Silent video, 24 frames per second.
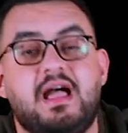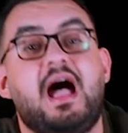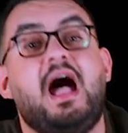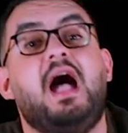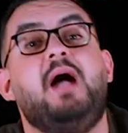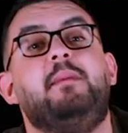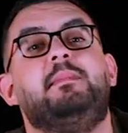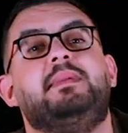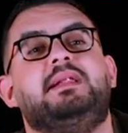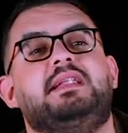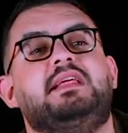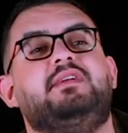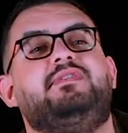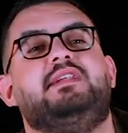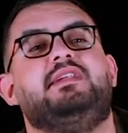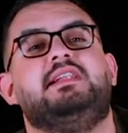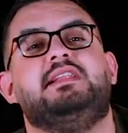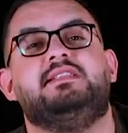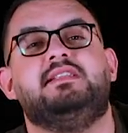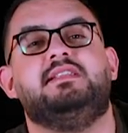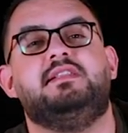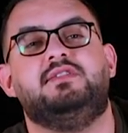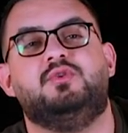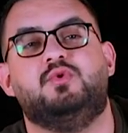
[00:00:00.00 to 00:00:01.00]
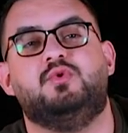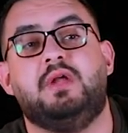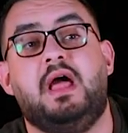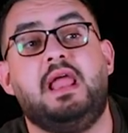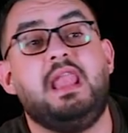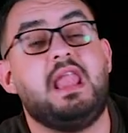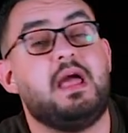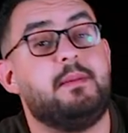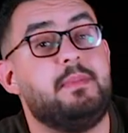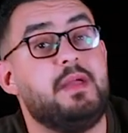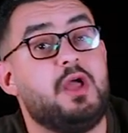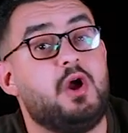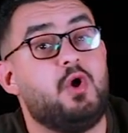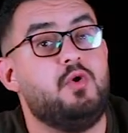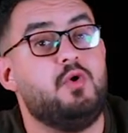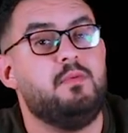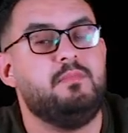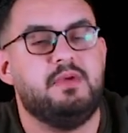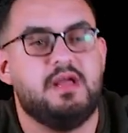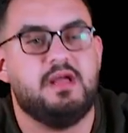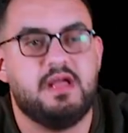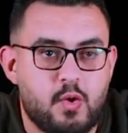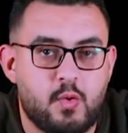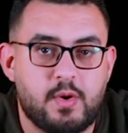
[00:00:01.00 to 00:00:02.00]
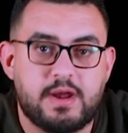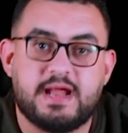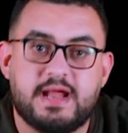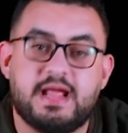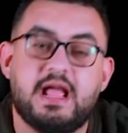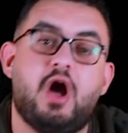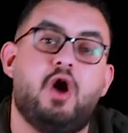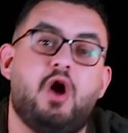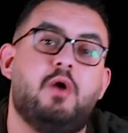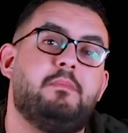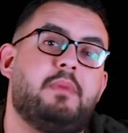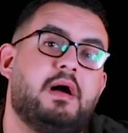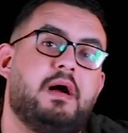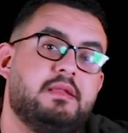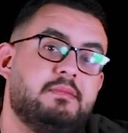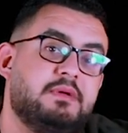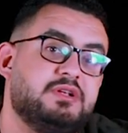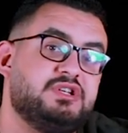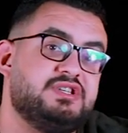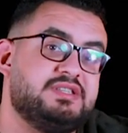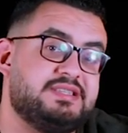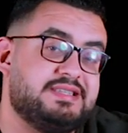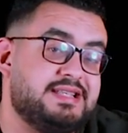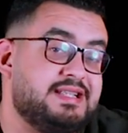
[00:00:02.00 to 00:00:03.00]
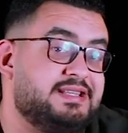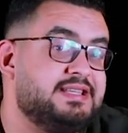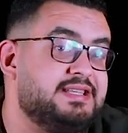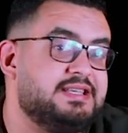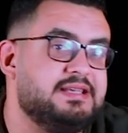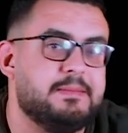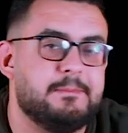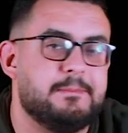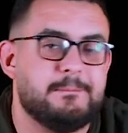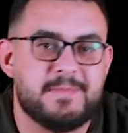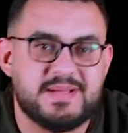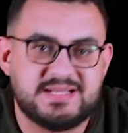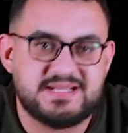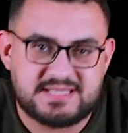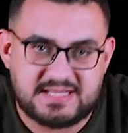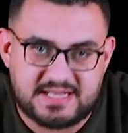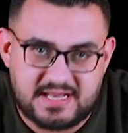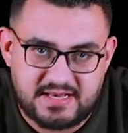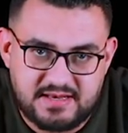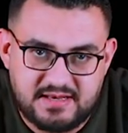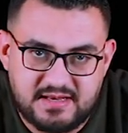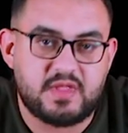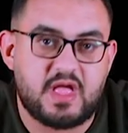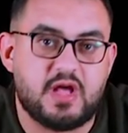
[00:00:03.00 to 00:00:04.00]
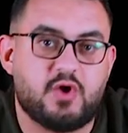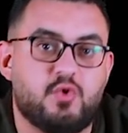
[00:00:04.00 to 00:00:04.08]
اعمل ايه في الاثنين دول هل ابيعهم وارجعهم بعد ماتش السيتي مثلا